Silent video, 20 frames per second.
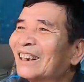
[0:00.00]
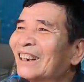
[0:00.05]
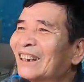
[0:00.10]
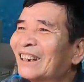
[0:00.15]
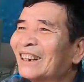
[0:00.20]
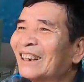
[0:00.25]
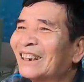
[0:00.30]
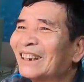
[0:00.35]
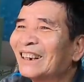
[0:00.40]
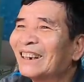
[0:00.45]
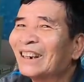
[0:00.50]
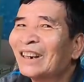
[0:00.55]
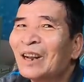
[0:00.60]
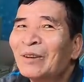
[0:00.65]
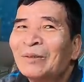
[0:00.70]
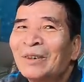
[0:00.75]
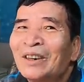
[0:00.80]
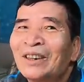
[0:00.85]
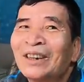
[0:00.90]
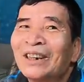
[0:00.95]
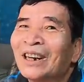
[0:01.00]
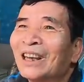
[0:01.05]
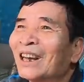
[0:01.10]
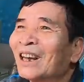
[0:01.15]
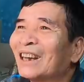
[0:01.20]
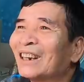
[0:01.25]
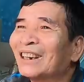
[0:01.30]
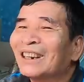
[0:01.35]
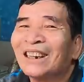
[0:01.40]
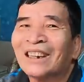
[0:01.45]
à, đám cưới
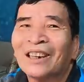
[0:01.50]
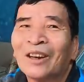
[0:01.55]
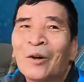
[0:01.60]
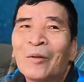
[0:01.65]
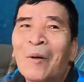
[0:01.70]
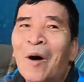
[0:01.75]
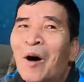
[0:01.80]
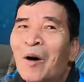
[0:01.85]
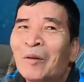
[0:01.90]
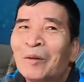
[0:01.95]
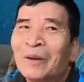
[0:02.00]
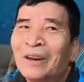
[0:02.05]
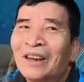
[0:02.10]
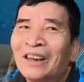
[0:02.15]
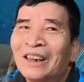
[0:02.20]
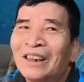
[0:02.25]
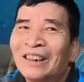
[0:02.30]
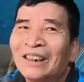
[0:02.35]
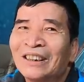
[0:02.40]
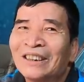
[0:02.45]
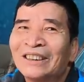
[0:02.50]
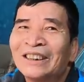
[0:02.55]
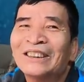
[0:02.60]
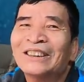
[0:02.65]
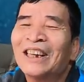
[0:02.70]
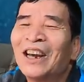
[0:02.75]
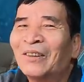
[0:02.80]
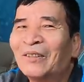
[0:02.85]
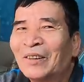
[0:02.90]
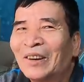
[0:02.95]
là lộ bộ đó
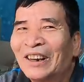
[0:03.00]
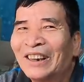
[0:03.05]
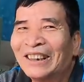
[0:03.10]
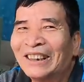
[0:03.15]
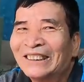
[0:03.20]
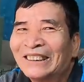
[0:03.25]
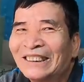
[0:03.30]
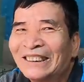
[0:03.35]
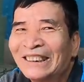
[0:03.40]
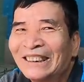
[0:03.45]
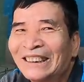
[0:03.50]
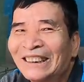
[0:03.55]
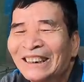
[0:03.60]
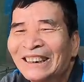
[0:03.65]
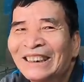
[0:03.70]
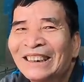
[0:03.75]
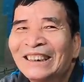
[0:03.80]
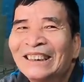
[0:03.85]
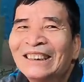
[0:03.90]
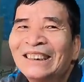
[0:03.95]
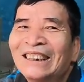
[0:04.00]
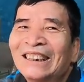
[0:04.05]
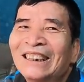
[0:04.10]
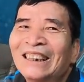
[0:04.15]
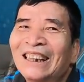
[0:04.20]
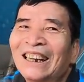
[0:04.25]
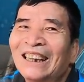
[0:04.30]
rước dâu đó dạ